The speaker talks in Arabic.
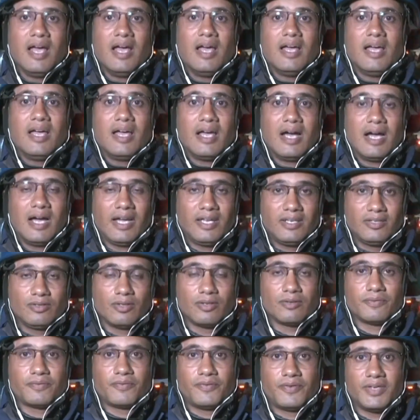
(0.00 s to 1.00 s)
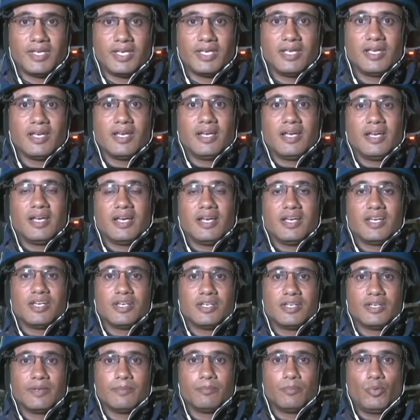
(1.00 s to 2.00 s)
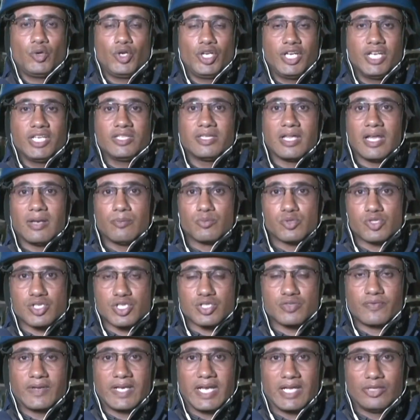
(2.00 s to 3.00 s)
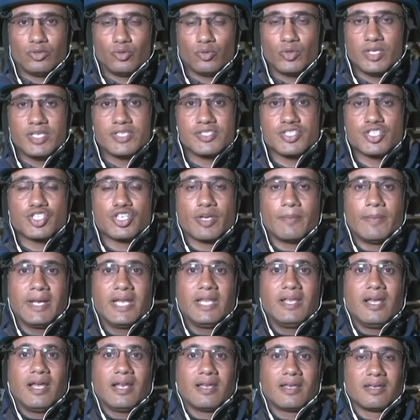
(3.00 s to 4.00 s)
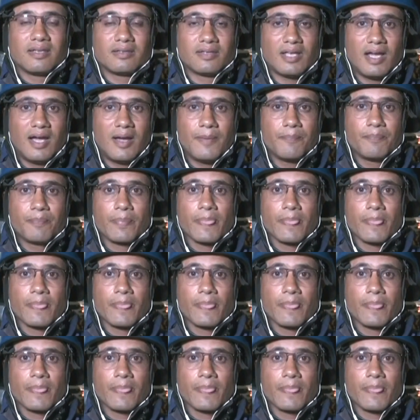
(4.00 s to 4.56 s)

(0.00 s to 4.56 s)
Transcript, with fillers: آه، أيضا في آه، محيط المستشفى الأندونيسي شمالي القطاع